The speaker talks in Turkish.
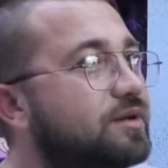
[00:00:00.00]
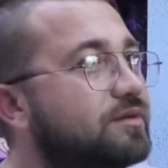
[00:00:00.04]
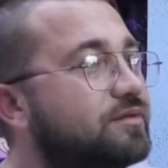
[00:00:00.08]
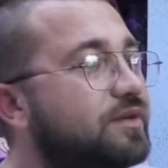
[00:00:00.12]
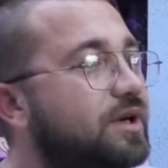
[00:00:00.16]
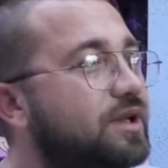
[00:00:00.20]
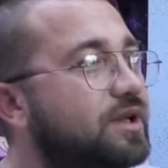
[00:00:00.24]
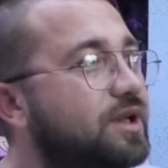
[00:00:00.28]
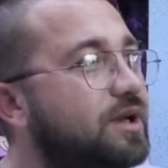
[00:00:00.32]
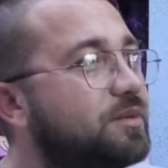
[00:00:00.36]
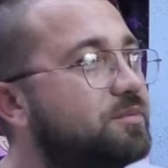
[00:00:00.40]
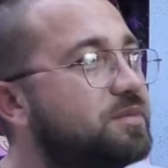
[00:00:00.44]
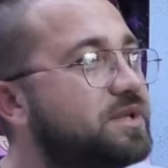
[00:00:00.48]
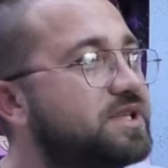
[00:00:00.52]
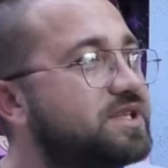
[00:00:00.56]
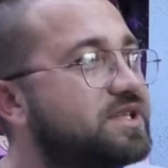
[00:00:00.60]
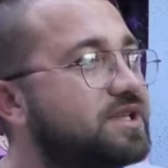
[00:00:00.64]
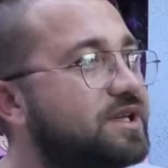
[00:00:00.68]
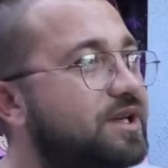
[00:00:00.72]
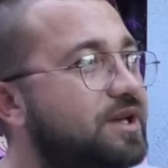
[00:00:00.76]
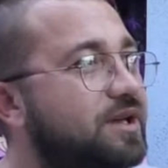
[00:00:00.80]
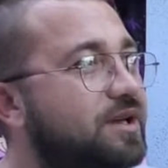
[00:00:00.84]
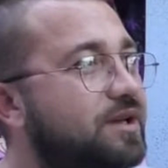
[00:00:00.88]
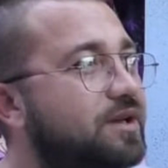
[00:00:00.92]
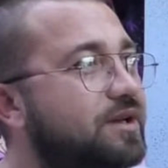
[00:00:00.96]
Valla biz
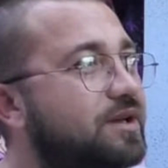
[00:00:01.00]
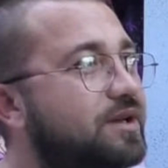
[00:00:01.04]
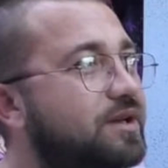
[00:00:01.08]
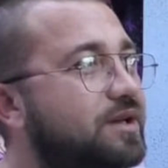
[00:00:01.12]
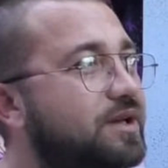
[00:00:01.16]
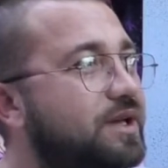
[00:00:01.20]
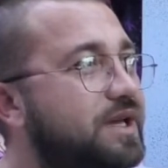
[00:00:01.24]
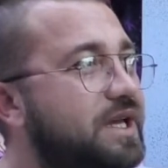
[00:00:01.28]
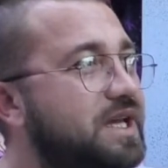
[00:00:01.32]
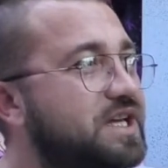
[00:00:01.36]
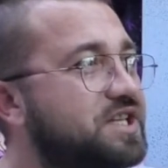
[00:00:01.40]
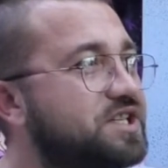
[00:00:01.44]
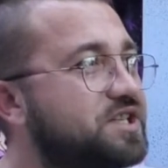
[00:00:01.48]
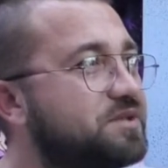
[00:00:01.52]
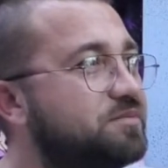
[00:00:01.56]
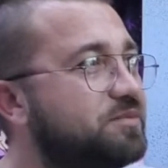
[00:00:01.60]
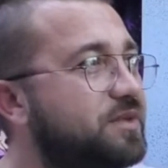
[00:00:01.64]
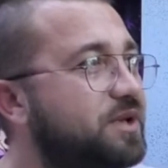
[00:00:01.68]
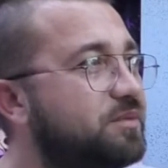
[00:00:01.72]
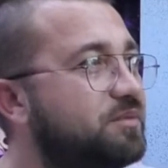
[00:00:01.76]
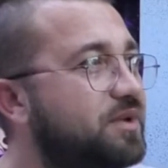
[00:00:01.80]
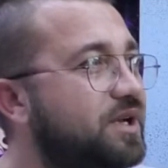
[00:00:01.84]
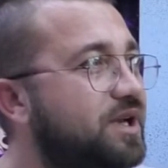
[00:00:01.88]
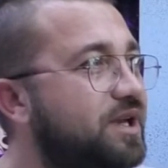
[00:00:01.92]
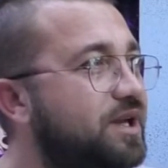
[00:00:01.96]
e,
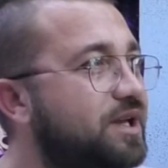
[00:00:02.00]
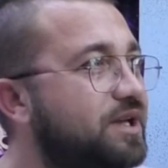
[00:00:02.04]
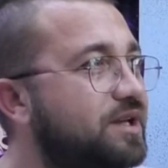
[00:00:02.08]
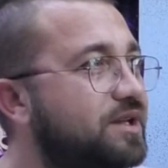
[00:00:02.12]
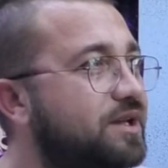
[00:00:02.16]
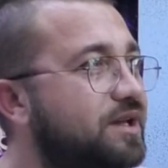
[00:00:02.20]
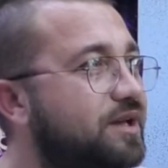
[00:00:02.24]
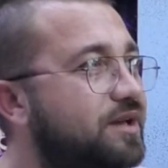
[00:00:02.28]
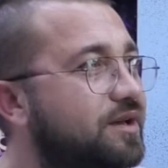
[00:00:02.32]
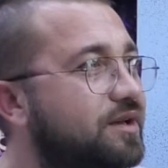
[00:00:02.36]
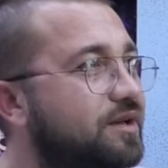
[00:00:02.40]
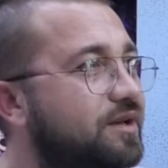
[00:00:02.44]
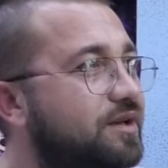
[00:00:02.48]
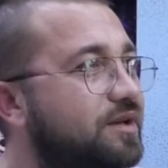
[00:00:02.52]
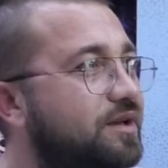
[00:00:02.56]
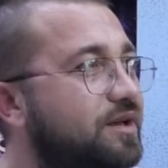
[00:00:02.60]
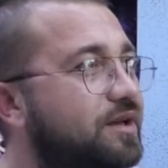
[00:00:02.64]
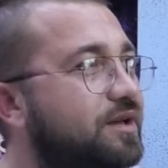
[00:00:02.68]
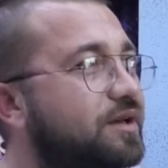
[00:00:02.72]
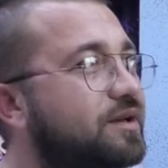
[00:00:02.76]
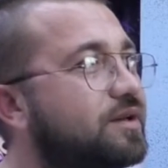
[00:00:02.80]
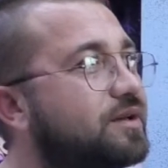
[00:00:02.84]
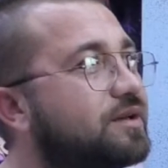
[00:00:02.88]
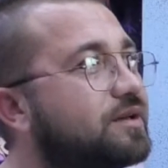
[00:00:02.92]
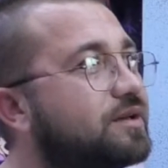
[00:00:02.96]
eşimle birlikte
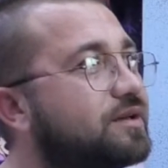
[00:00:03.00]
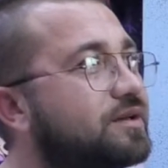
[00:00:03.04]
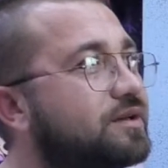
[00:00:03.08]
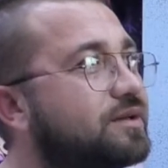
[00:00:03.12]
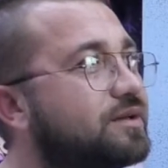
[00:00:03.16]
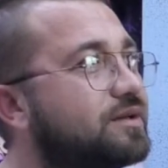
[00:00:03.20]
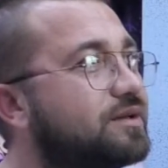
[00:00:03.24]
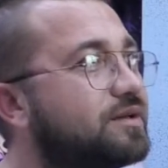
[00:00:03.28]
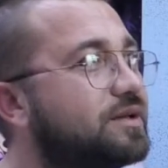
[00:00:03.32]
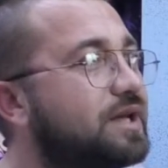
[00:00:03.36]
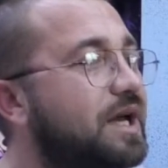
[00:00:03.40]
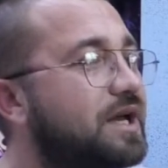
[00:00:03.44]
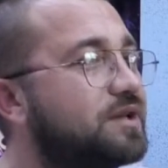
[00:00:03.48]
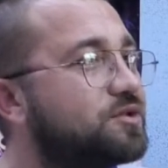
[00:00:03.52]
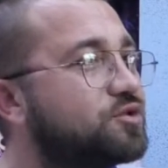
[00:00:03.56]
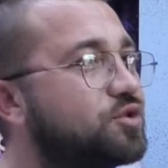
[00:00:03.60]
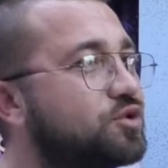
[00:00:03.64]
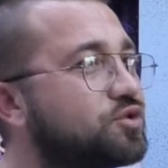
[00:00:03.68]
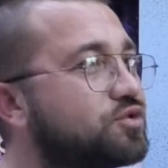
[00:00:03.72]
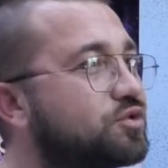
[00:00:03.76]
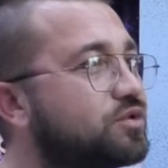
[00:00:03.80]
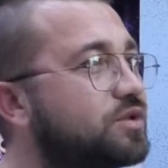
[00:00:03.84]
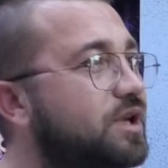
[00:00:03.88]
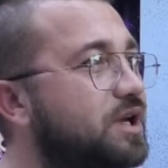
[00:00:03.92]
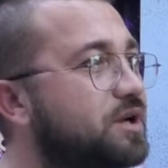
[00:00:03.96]
e, yani
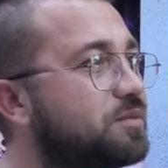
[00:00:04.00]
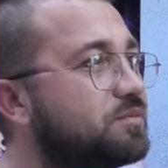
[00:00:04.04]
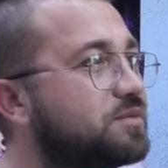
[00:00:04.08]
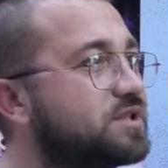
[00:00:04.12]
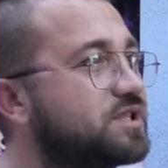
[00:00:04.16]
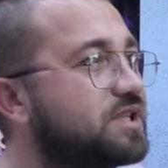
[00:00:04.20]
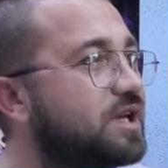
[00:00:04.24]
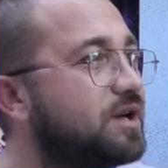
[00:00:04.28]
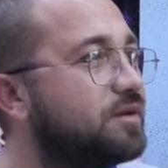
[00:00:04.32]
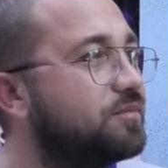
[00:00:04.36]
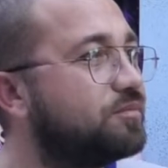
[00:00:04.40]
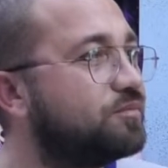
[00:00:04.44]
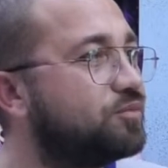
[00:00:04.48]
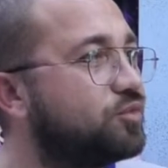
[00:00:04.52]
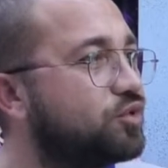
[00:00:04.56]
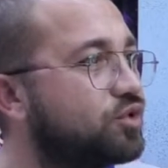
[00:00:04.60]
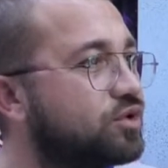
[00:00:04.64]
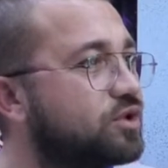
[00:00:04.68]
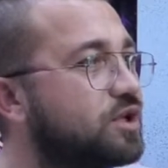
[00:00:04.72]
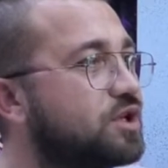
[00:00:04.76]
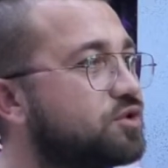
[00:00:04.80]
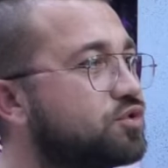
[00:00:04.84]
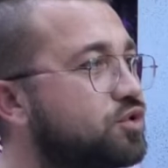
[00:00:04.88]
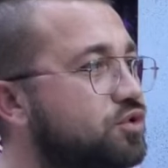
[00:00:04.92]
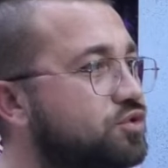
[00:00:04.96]
çocuklarımıza
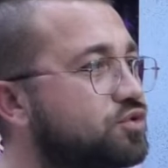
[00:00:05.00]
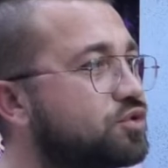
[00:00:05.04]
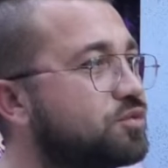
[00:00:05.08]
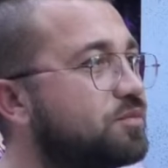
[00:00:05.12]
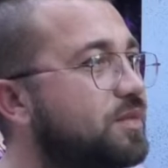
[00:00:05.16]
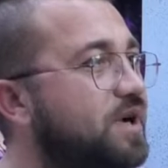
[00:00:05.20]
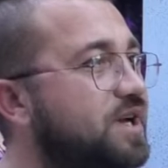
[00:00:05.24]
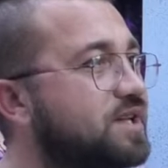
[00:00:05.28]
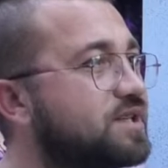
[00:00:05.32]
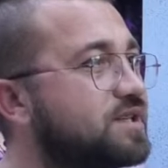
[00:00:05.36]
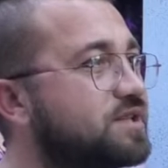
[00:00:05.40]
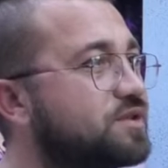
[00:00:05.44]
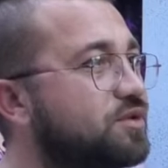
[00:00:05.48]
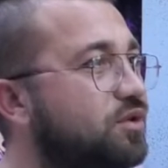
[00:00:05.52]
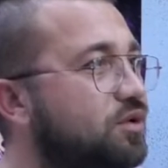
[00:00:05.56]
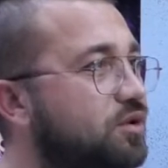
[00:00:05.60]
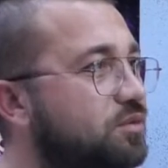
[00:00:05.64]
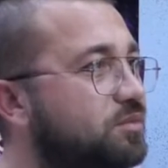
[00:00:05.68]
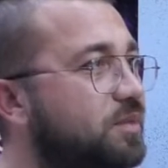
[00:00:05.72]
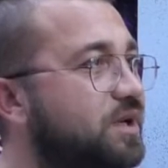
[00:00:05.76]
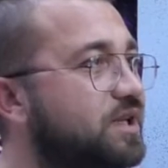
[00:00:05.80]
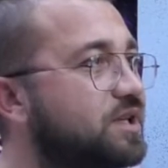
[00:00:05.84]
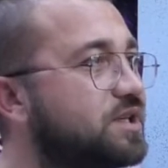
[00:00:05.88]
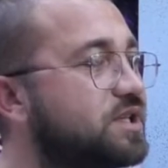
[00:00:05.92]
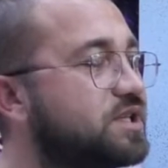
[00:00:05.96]
burada çocuk mağazası
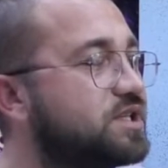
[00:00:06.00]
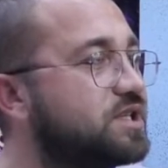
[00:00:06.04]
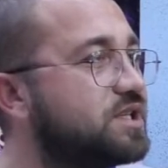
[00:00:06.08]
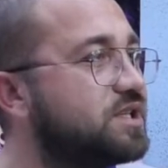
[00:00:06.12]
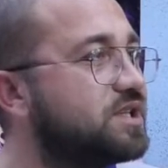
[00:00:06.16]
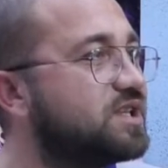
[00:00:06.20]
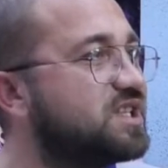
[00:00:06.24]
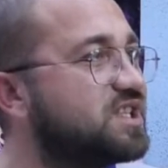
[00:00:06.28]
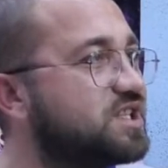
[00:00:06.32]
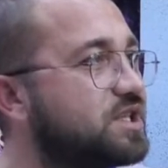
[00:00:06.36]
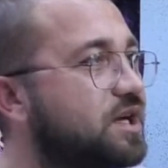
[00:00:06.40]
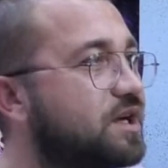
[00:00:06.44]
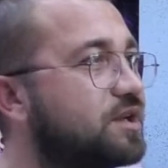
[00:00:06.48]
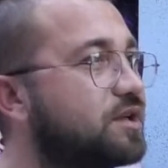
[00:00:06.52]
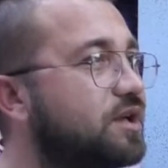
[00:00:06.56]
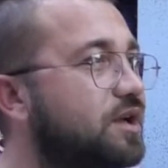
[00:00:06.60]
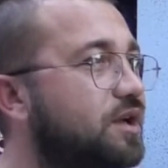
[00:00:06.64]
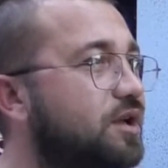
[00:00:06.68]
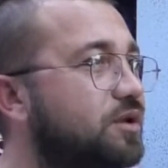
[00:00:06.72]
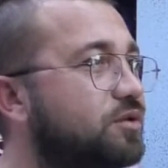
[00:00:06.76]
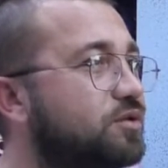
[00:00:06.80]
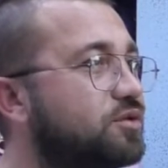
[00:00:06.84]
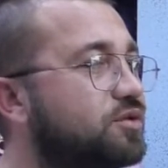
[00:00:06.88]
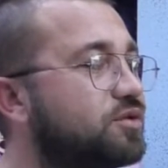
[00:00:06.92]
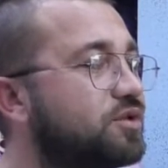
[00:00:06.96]
olmadığı için dışarıdan
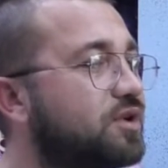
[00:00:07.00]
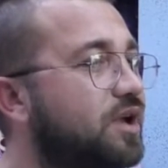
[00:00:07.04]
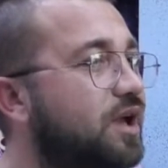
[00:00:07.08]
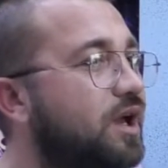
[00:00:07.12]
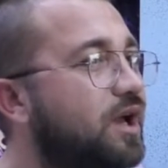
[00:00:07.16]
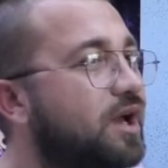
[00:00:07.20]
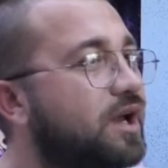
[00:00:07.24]
alıyorduk.